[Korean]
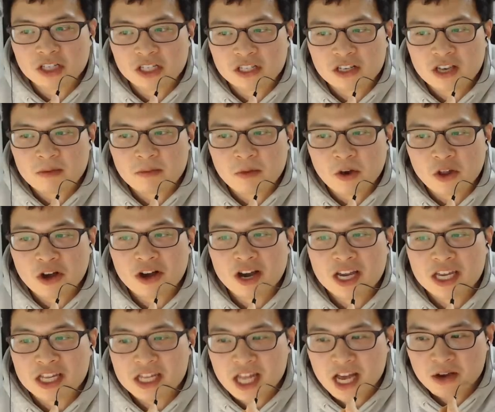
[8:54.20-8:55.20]
기능에
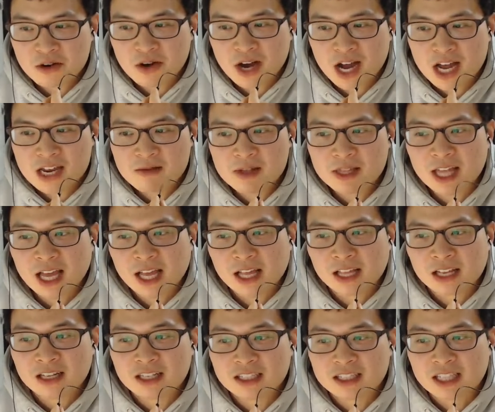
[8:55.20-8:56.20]
변화가 있나요? 아니면
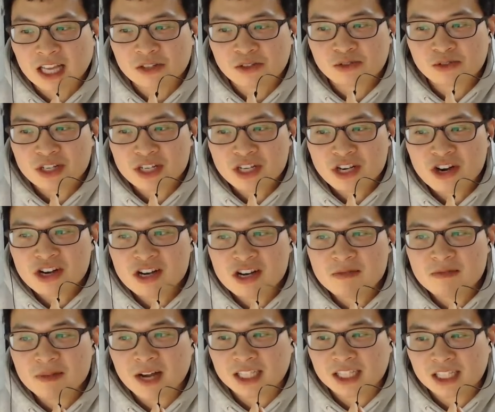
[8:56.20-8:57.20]
단, 단순히
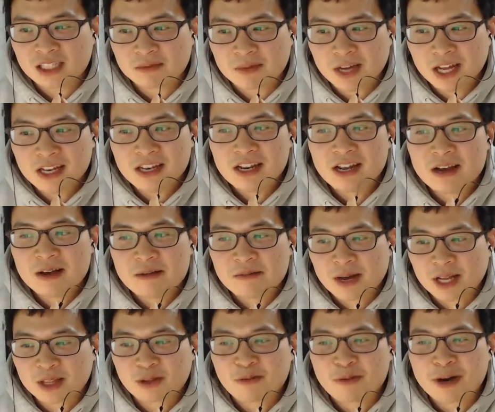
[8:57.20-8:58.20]
현금 가치만
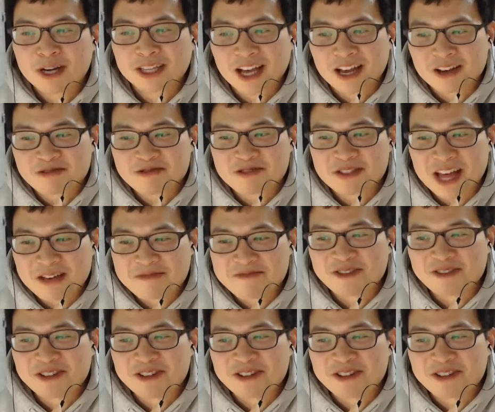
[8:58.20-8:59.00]
반토막 나고, 나는,